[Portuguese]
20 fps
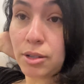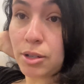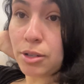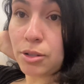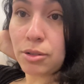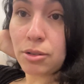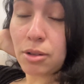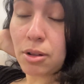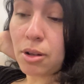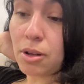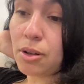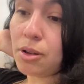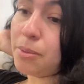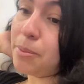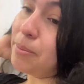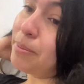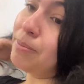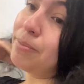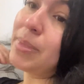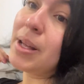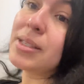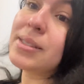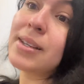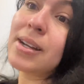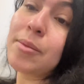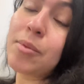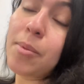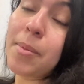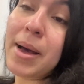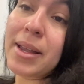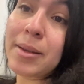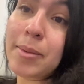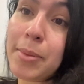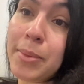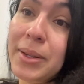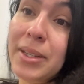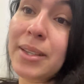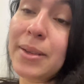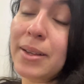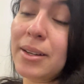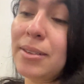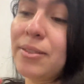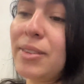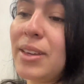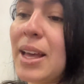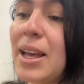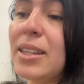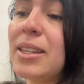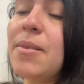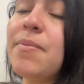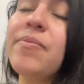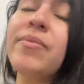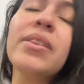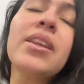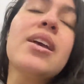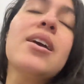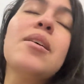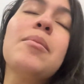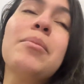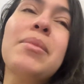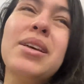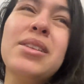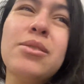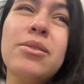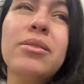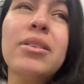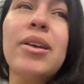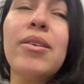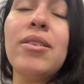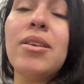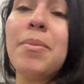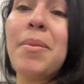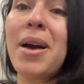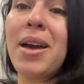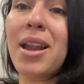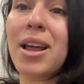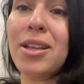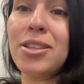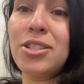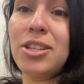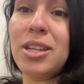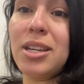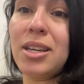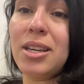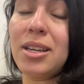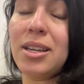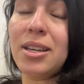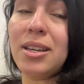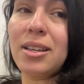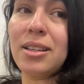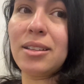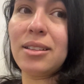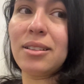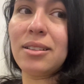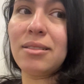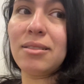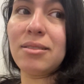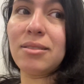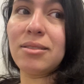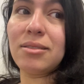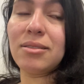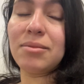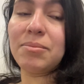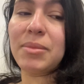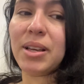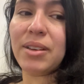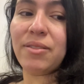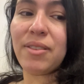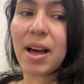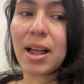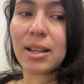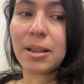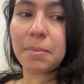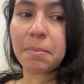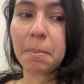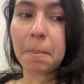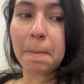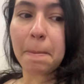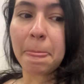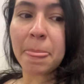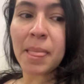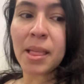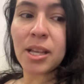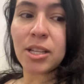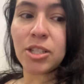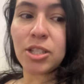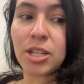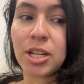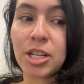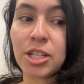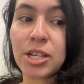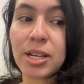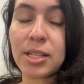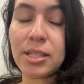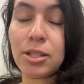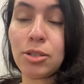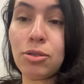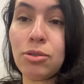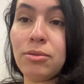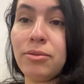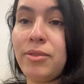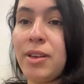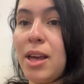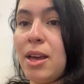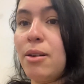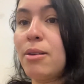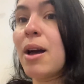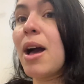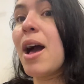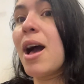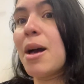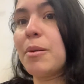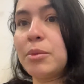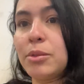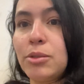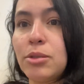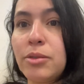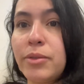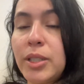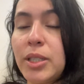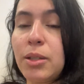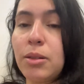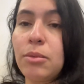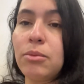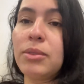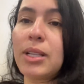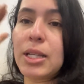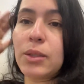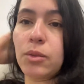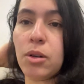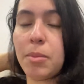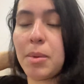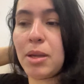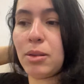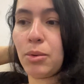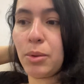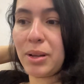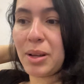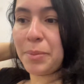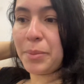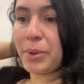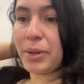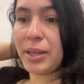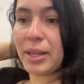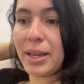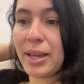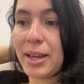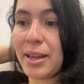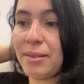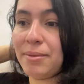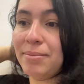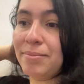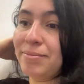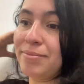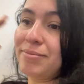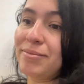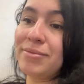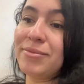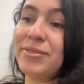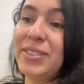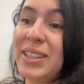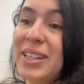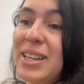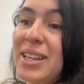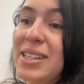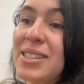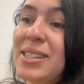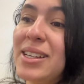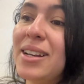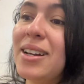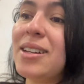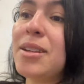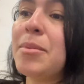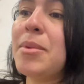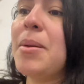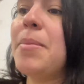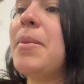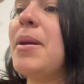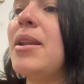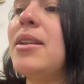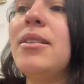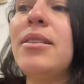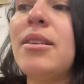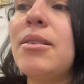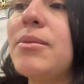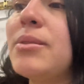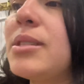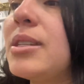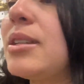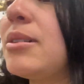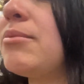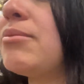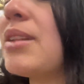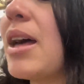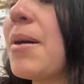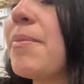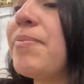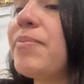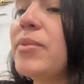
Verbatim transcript: gente, só passando a pomada pra poder dar uma aliviada. Ah, Mas eu tenho que parar de... Como é que fala? De deixar esse chuveiro, a água do chuveiro ter contato com a minha nuca, porque fica ressecando a minha pele. Então, assim, não dá.